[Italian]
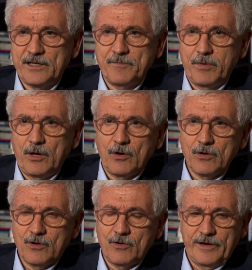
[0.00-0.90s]
di
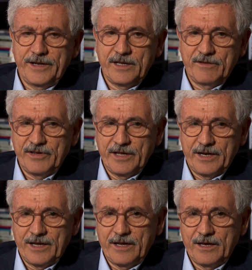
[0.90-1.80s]
blocco è di
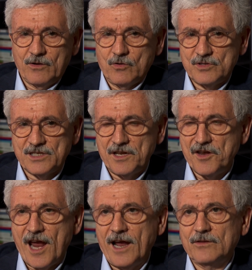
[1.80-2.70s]
avere
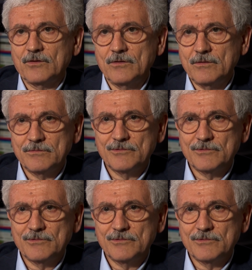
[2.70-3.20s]
consegnato